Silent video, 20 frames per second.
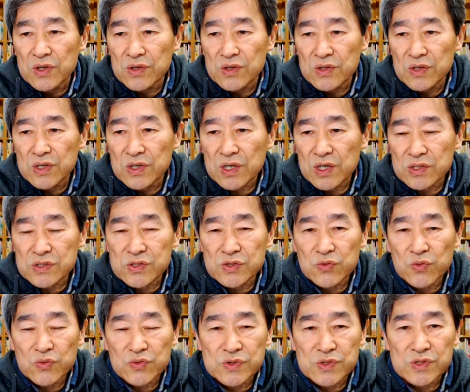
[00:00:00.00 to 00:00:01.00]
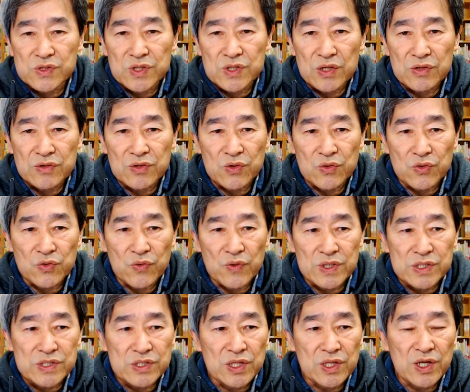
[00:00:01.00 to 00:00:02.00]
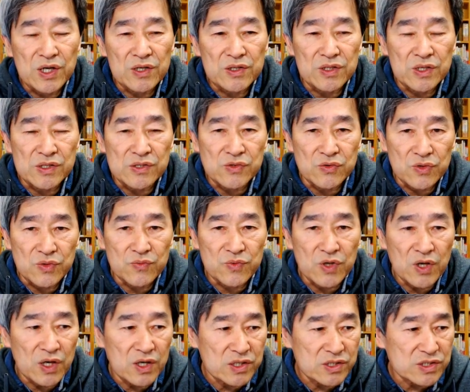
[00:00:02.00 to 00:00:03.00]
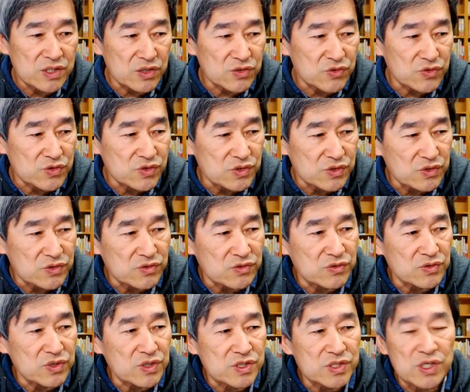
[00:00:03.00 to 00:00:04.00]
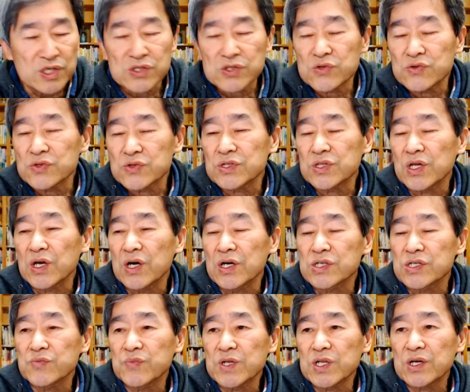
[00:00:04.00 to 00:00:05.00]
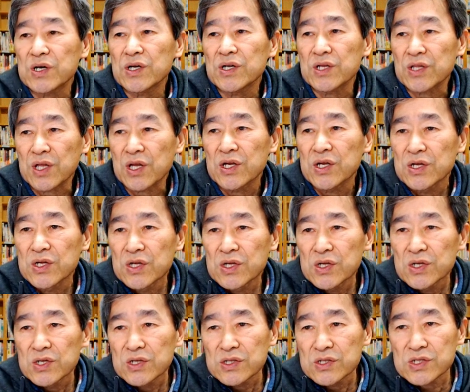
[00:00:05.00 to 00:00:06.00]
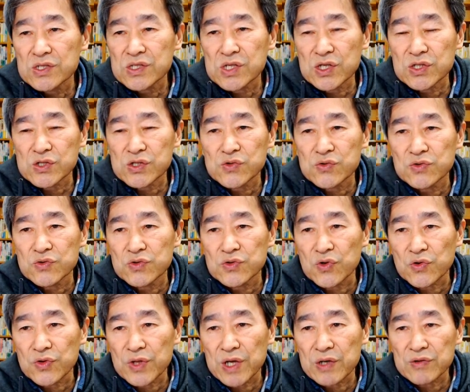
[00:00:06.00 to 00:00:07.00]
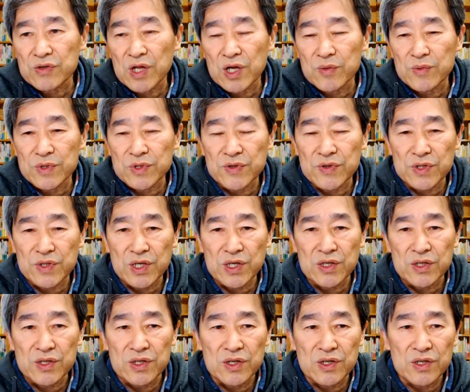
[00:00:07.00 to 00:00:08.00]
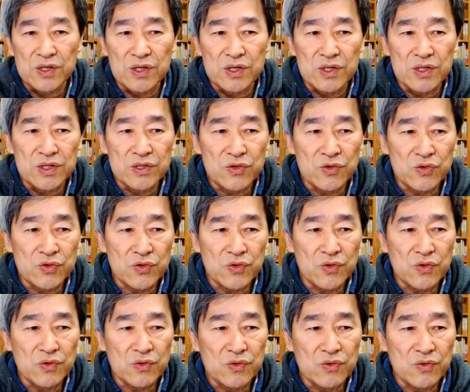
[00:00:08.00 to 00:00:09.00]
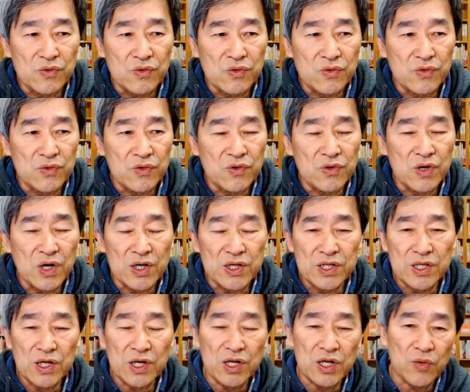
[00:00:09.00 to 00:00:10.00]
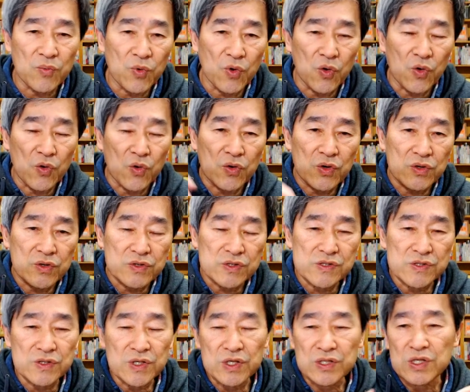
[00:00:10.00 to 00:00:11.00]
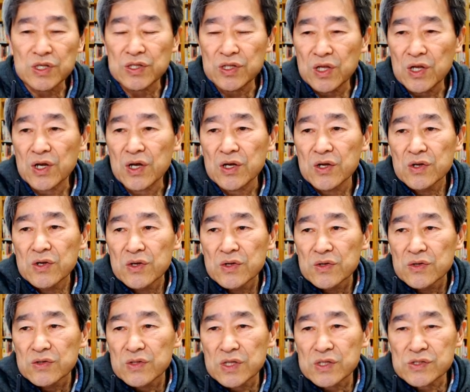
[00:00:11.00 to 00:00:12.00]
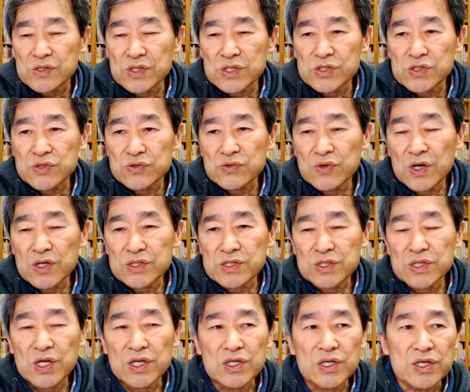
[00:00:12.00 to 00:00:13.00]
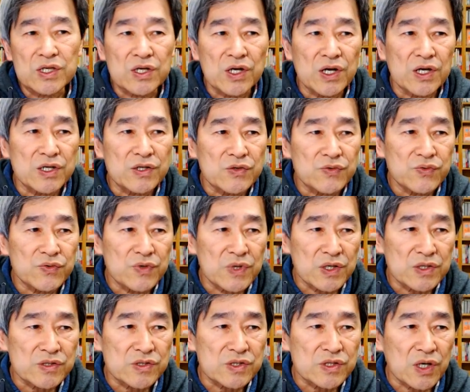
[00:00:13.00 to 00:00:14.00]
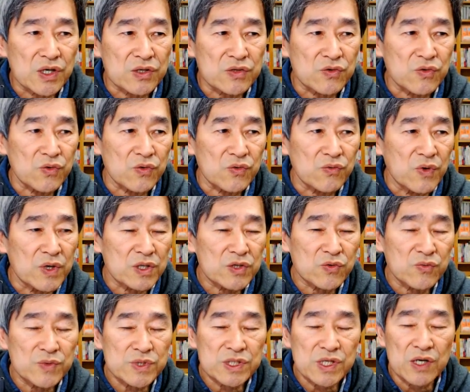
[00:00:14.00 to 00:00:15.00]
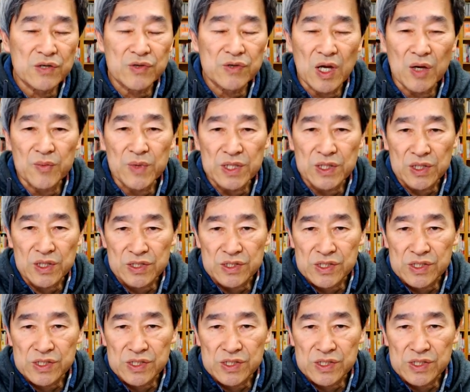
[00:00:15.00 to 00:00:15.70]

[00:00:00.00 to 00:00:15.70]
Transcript: えー、活動を続けるってことはしてなかったんですよね昔あの2011年始めてからね2014年ぐらいまではね、えー、いろいろありながらも続けててで次18年に1回復活したけど割と短くやめて